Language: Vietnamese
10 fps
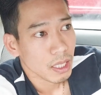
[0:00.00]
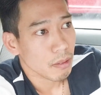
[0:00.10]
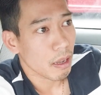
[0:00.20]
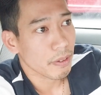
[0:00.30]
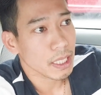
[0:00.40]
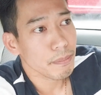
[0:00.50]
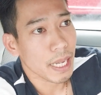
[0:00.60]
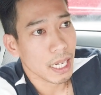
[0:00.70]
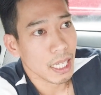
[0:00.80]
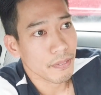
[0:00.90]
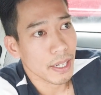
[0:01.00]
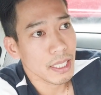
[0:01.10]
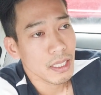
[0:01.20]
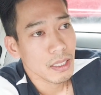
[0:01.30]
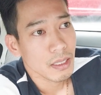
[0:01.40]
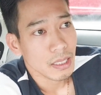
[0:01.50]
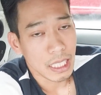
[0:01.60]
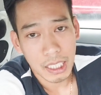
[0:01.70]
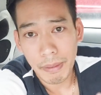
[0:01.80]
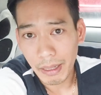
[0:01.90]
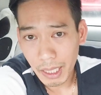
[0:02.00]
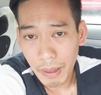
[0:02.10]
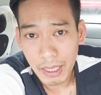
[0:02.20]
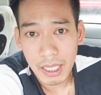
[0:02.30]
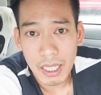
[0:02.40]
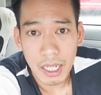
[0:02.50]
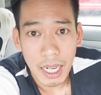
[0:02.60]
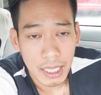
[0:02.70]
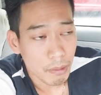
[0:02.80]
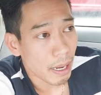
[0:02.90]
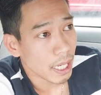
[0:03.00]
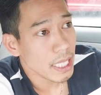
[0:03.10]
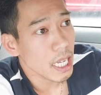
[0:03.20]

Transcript: các bạn phải chấp nhận là phải tại vì các bạn các bạn nên nhớ là các bạn lấy